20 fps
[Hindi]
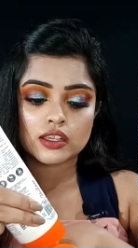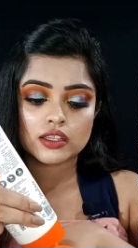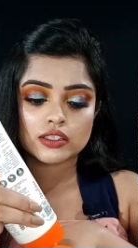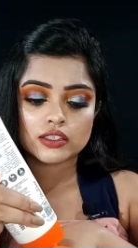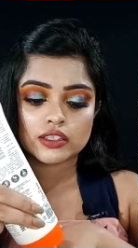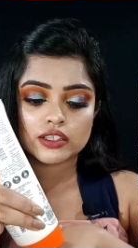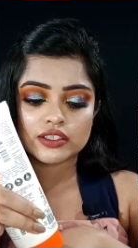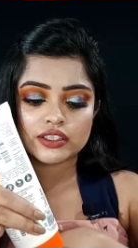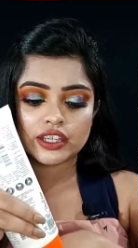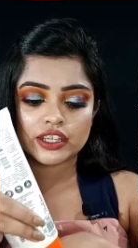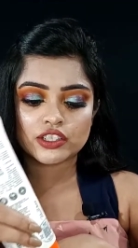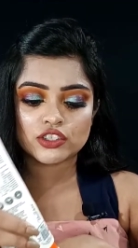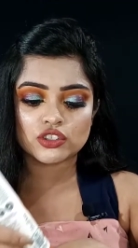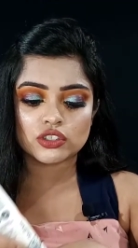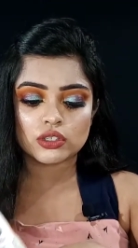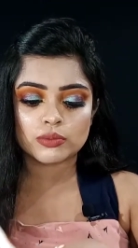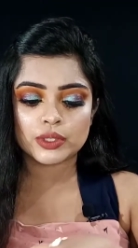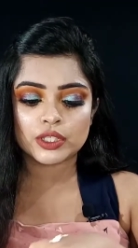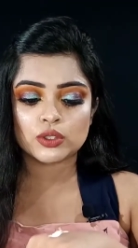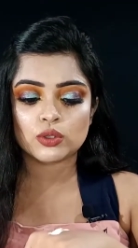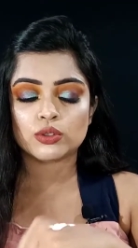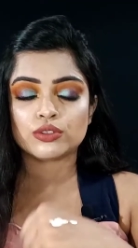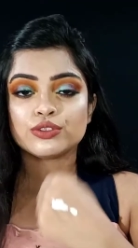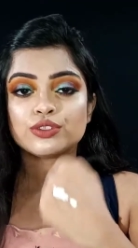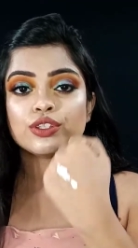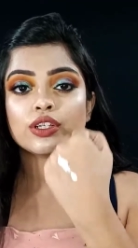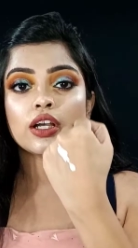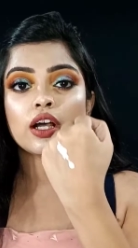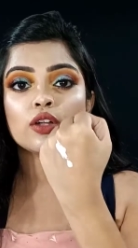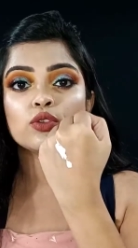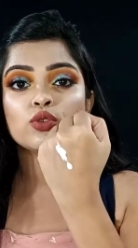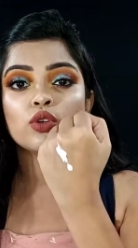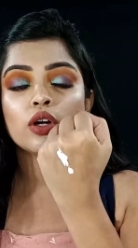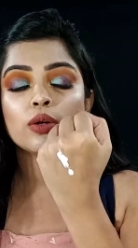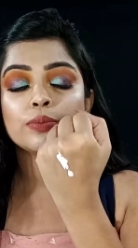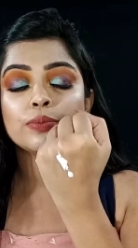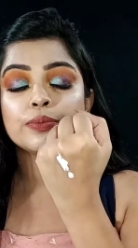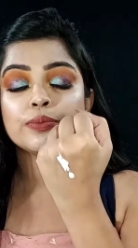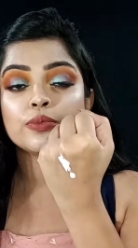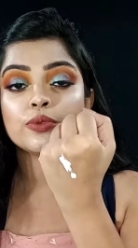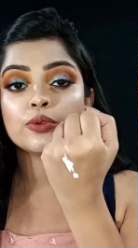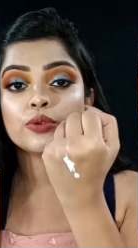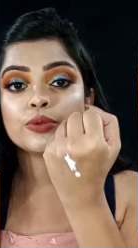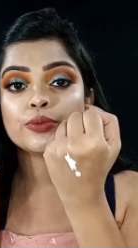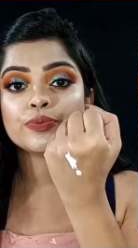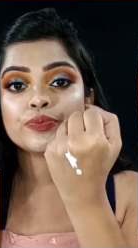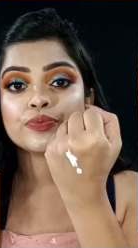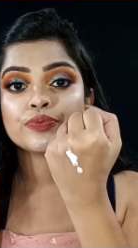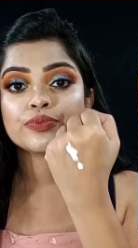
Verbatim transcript: इसकी टेक्सचर मैं थोड़ी सी दिखा दूँ आपको